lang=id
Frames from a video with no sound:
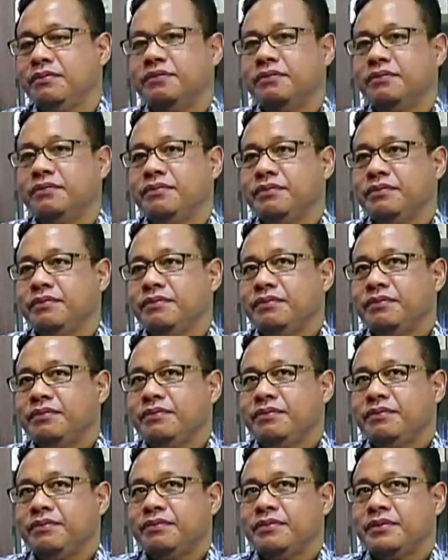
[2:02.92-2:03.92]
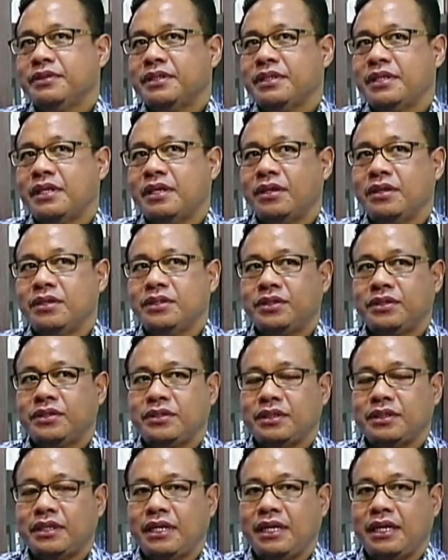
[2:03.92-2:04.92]
6 tahun
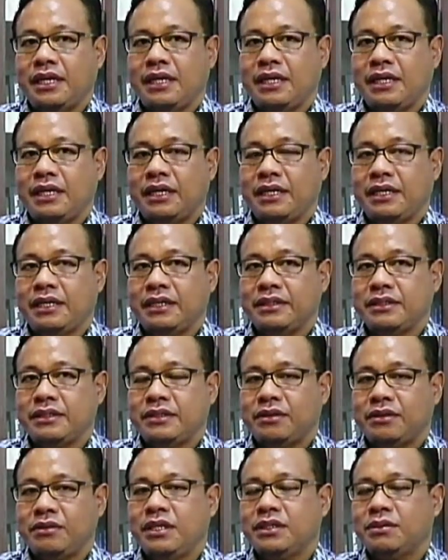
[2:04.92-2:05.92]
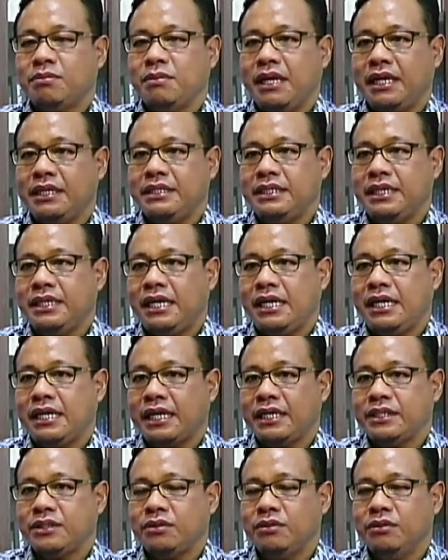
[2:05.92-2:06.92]
terus uh, tugas
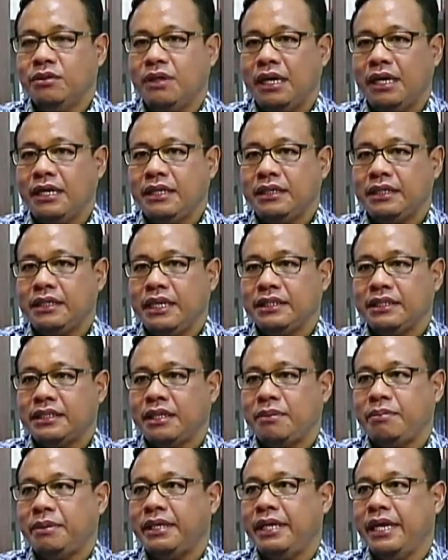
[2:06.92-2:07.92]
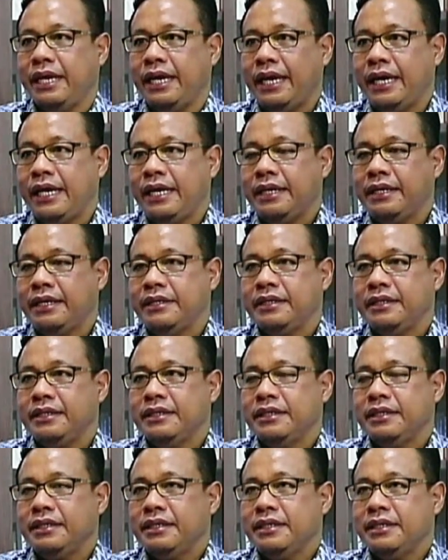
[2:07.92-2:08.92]
belajar S2 di STPDN
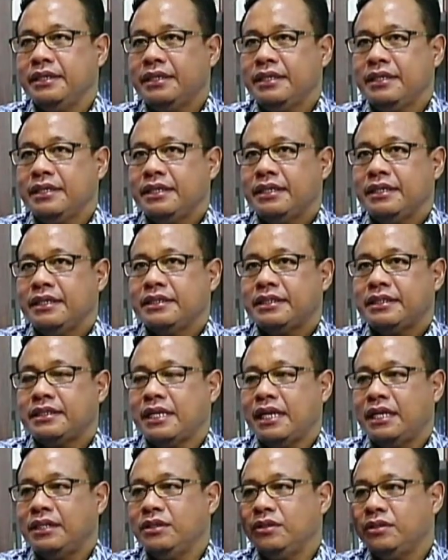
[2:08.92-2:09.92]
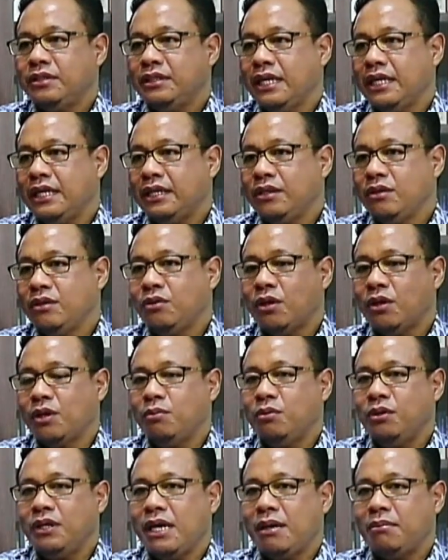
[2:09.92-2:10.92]
selanjutnya itu
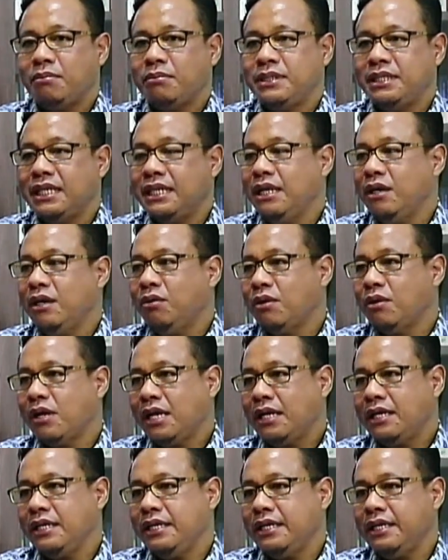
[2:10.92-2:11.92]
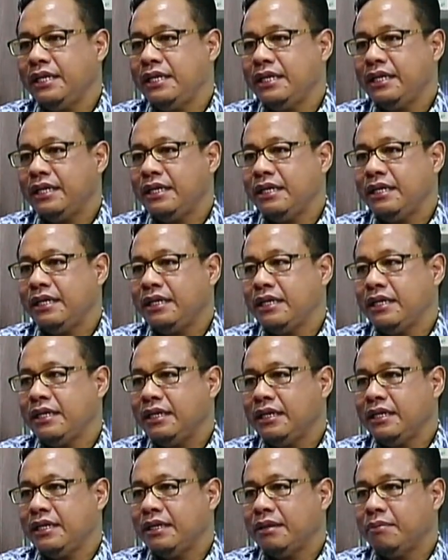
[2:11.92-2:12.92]
2006 menjadi lurah di
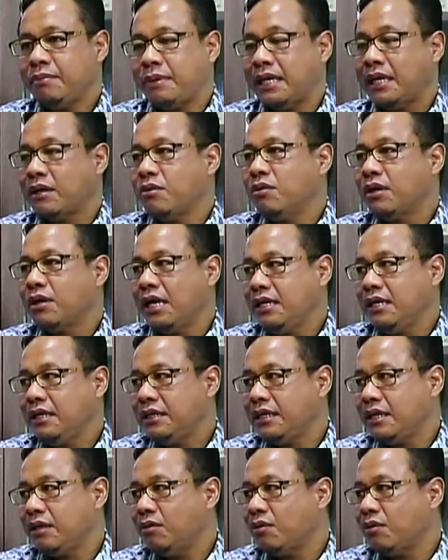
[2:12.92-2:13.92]
Panakukang di